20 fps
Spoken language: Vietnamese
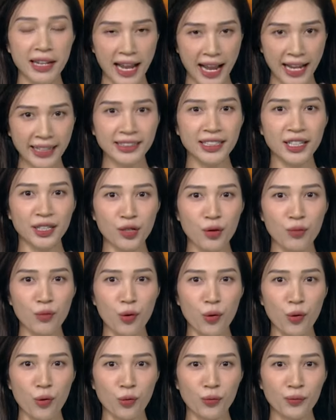2 tiếng đồng
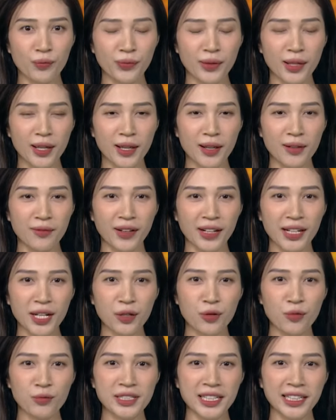hồ. Và đây
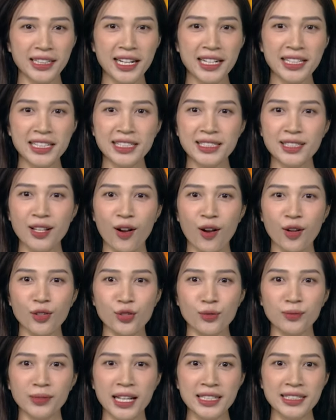cũng chính là lý do
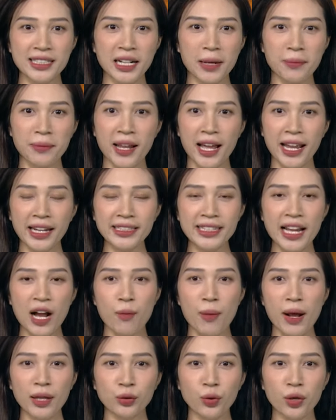chúng ta sẽ gặp lại anh
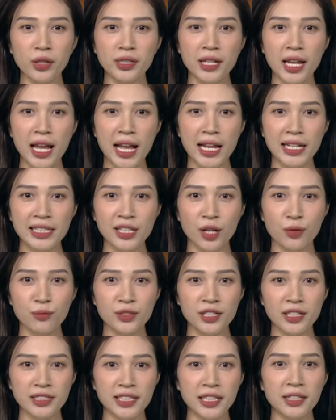Đào Bá Tuân trong
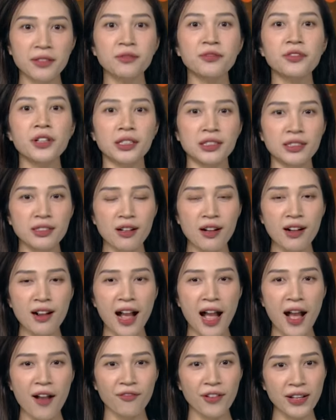chương trình Vượt Ngưỡng
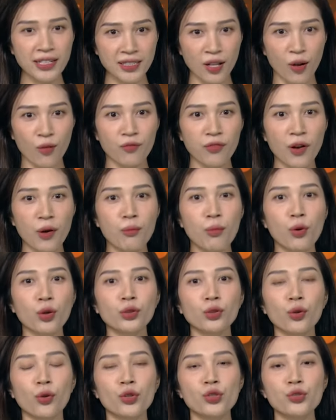phát sóng vào mỗi
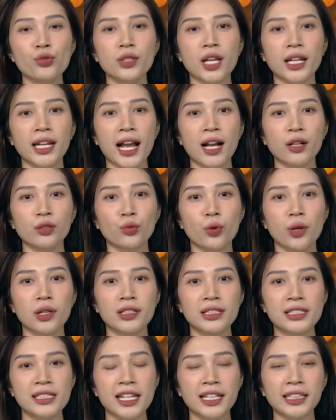tối Chủ nhật hàng tuần
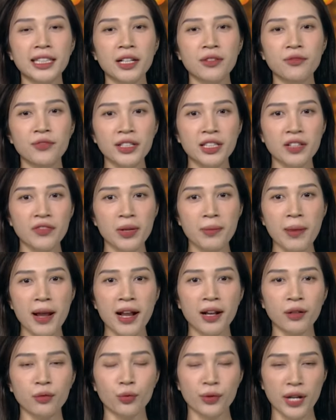trên kênh
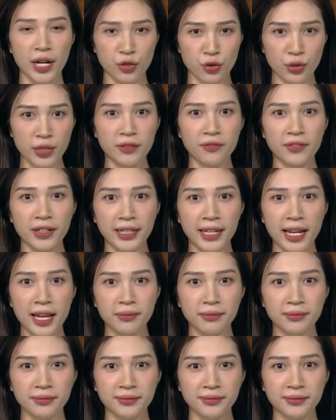VTV3 của Đài truyền hình Việt Nam.